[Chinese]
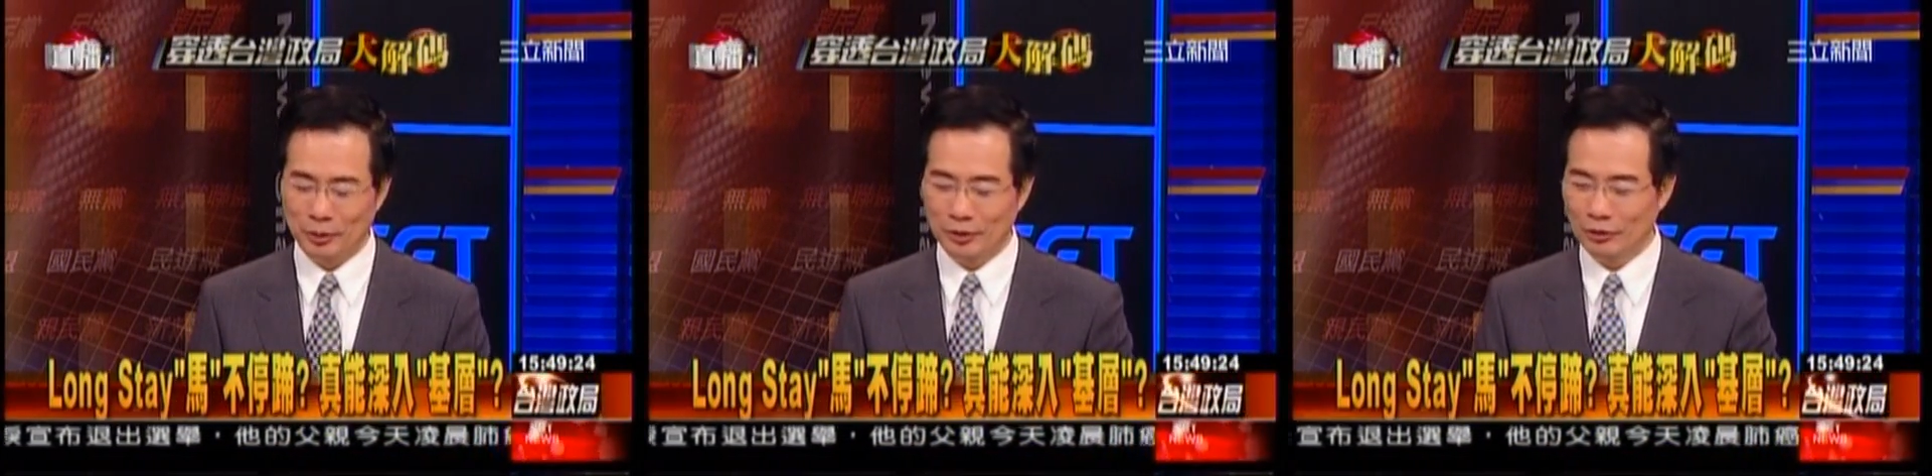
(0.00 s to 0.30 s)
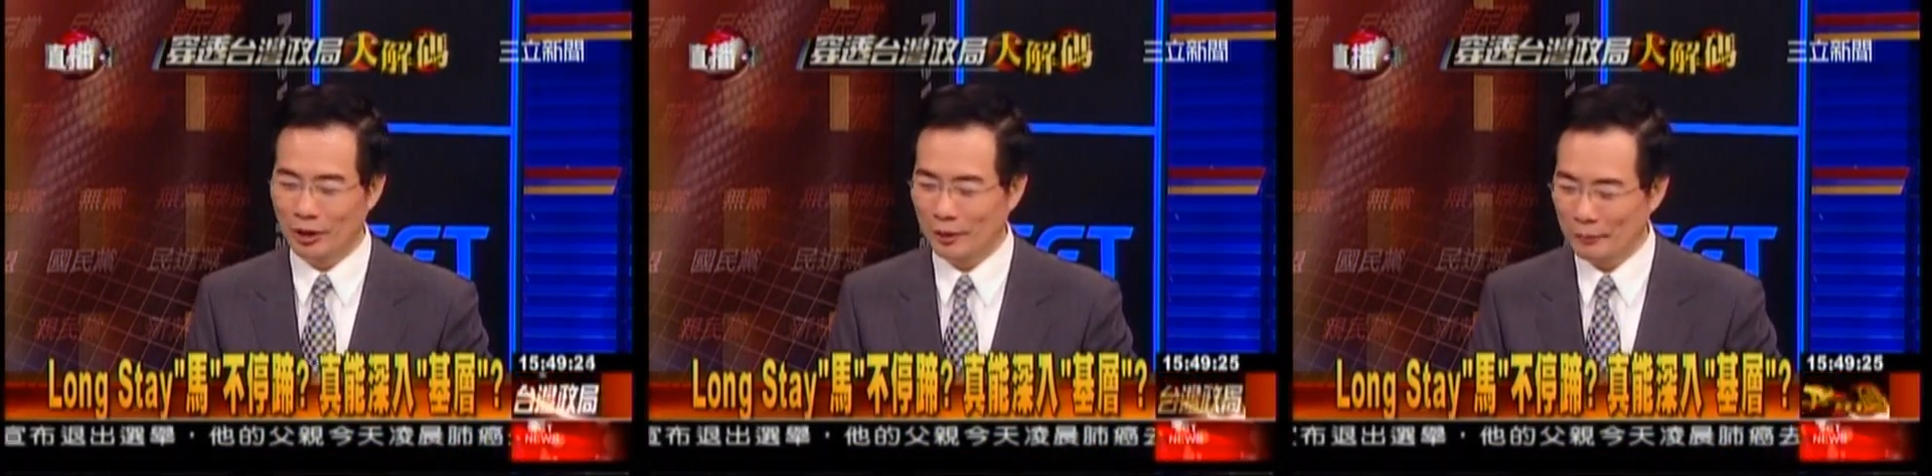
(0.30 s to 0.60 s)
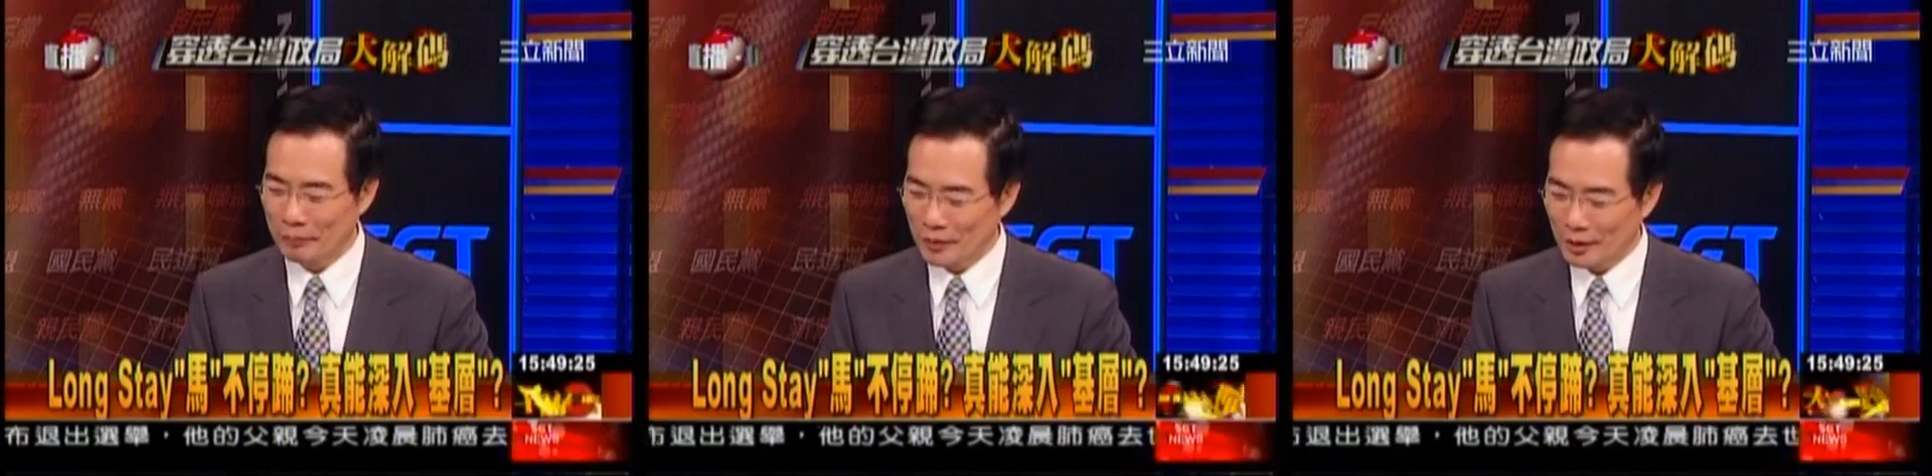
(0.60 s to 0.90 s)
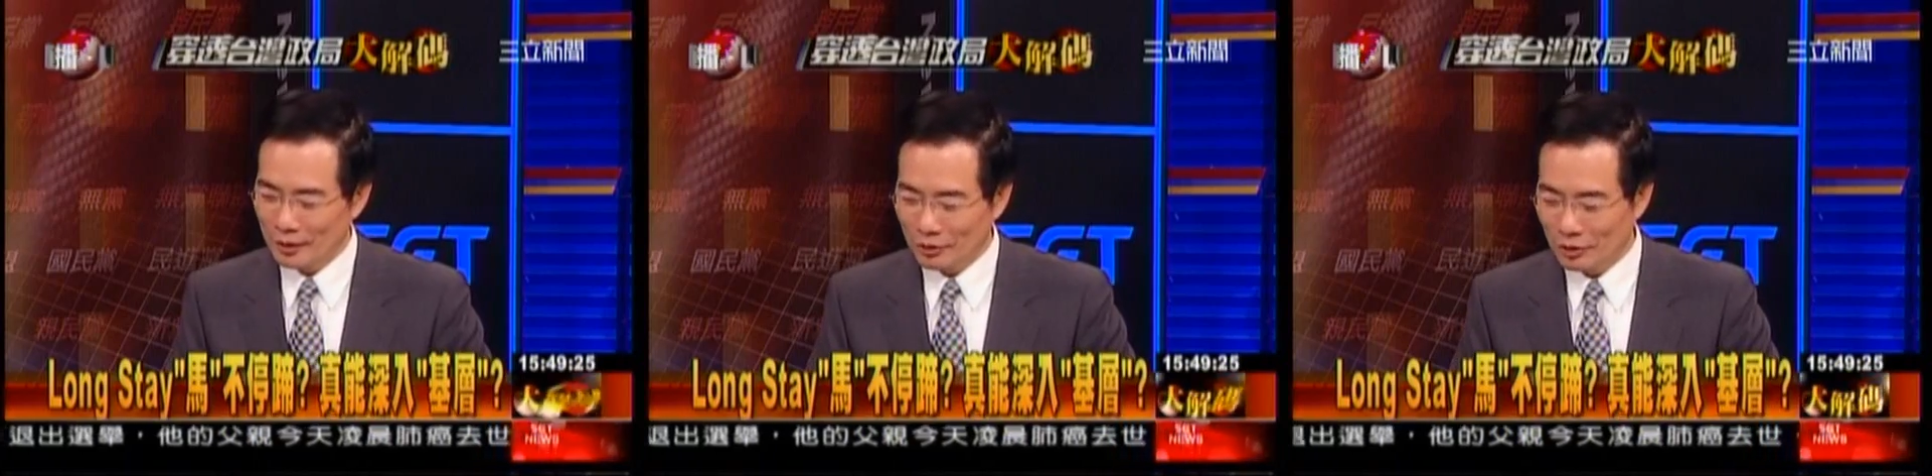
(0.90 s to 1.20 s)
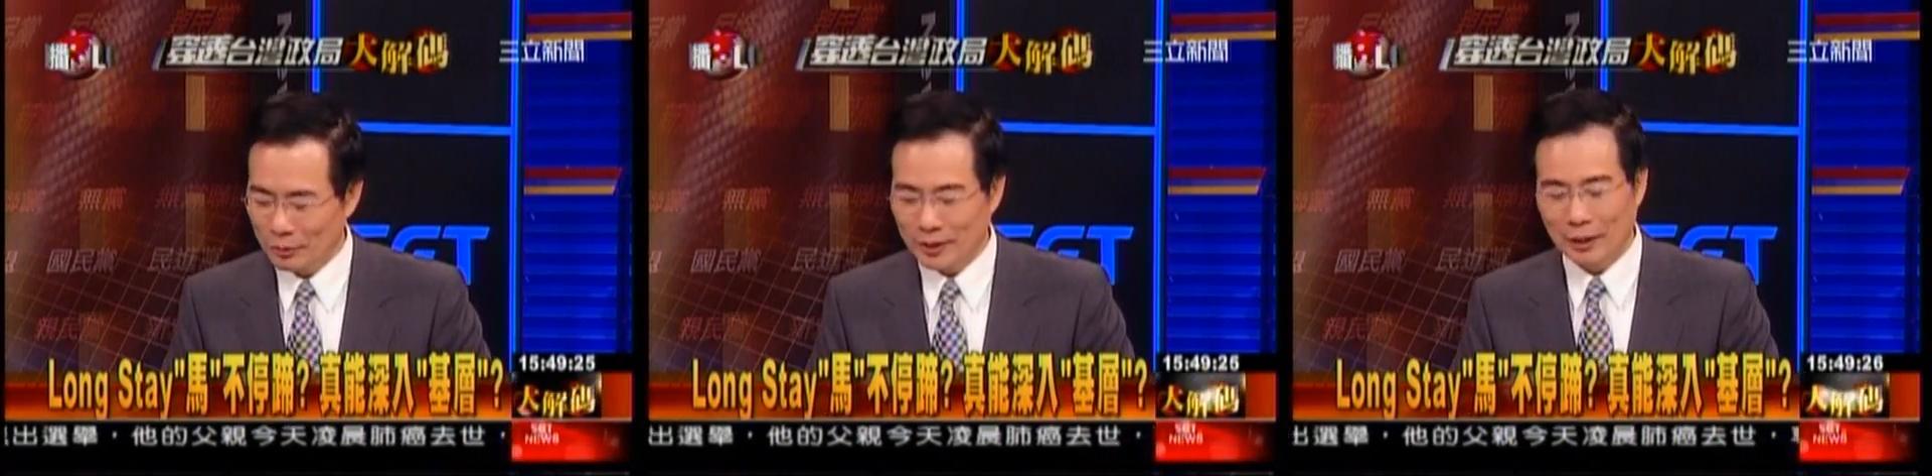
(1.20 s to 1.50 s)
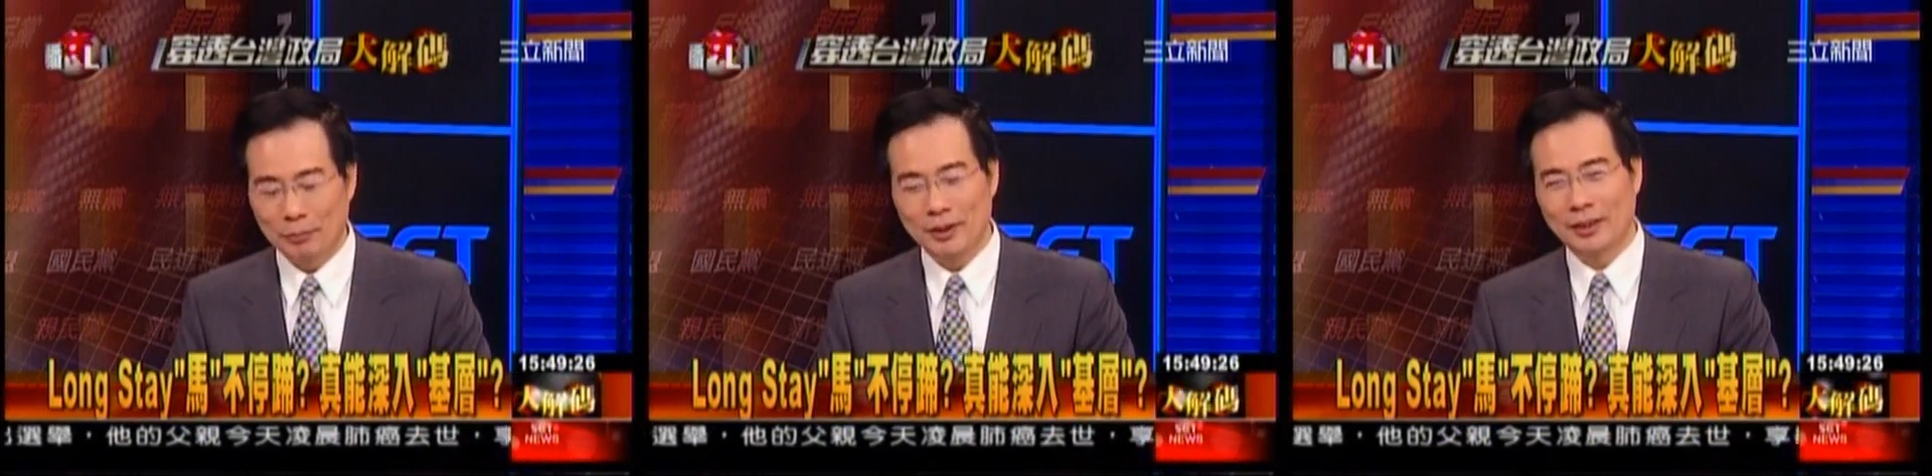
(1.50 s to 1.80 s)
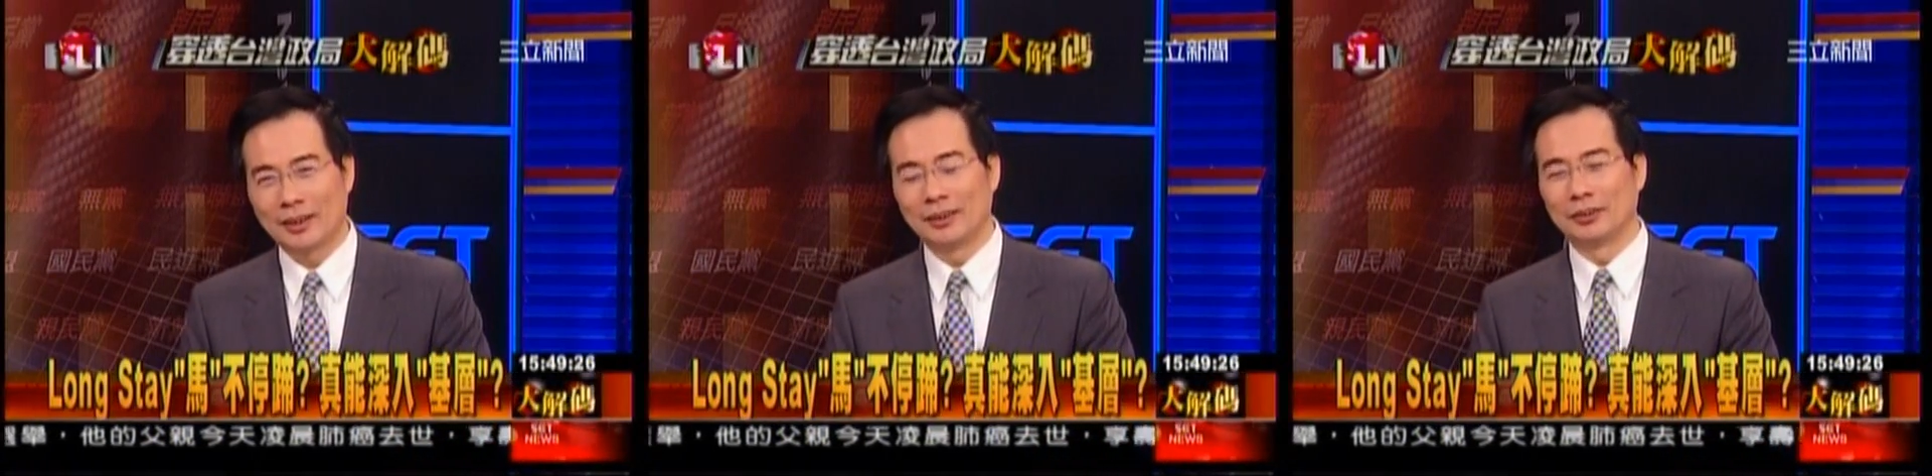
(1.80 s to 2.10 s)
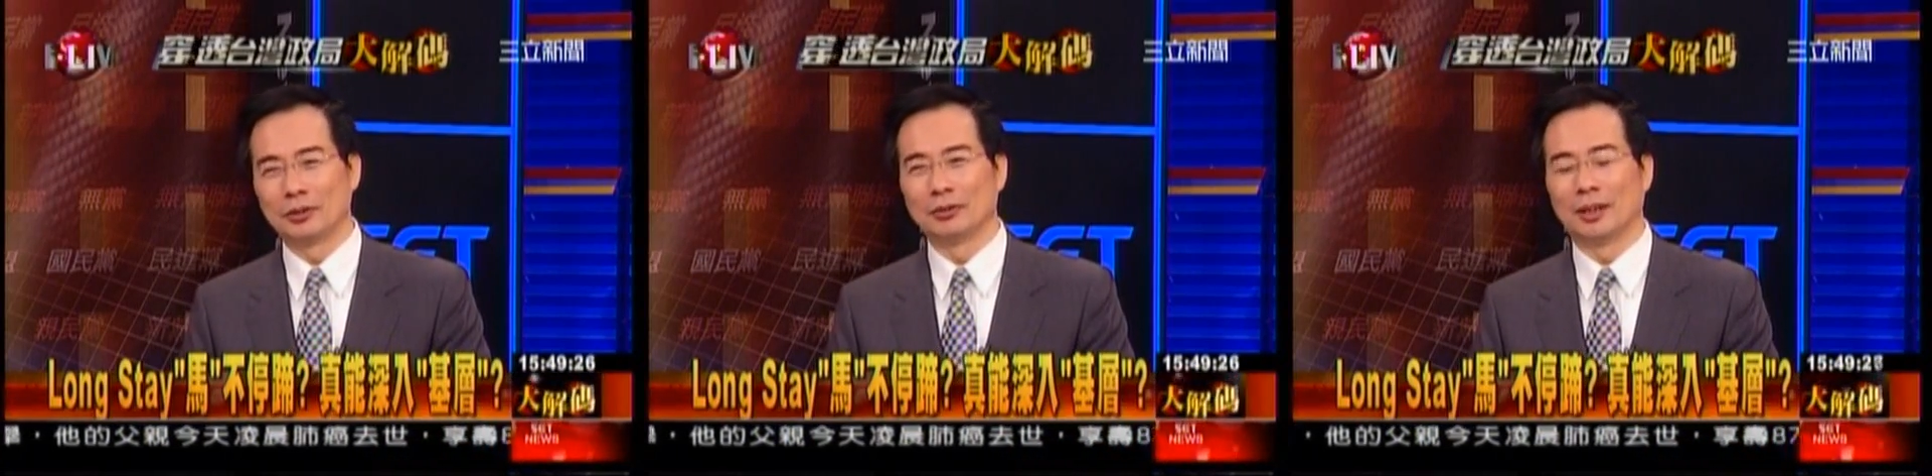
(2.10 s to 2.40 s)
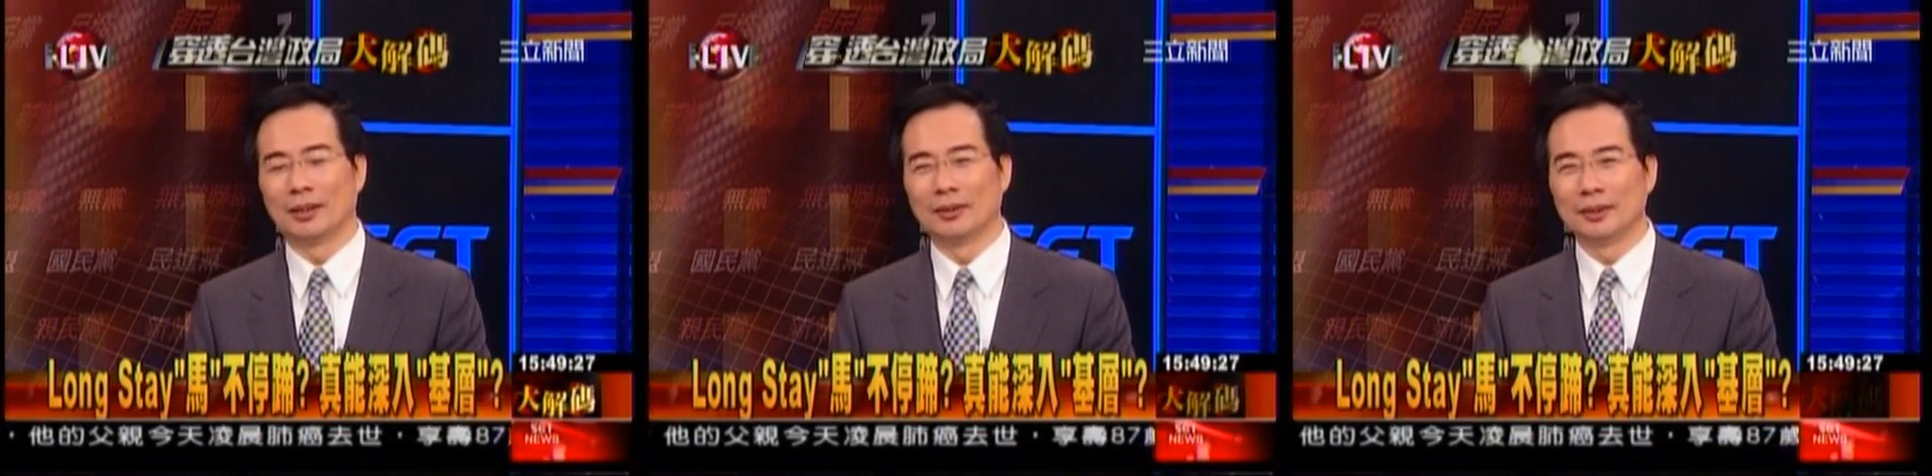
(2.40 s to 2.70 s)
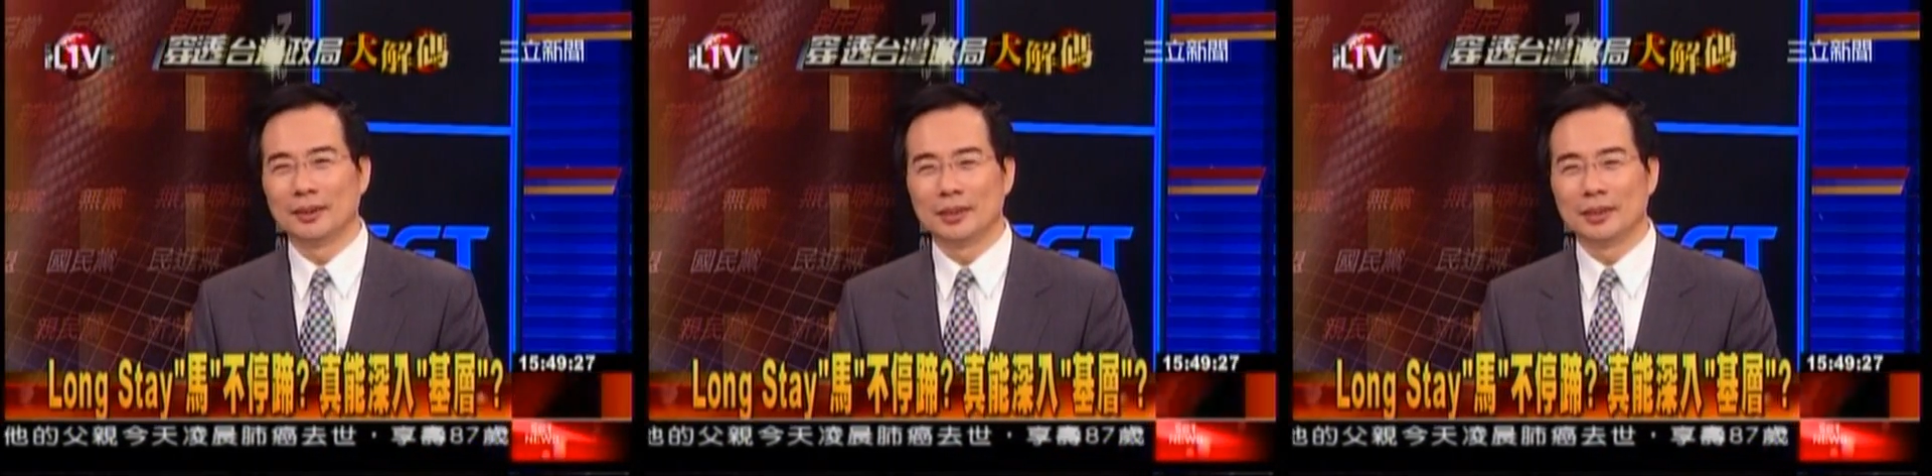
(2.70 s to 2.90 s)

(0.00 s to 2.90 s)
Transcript: 不过哇，嗯，阿扁可两句啊吼，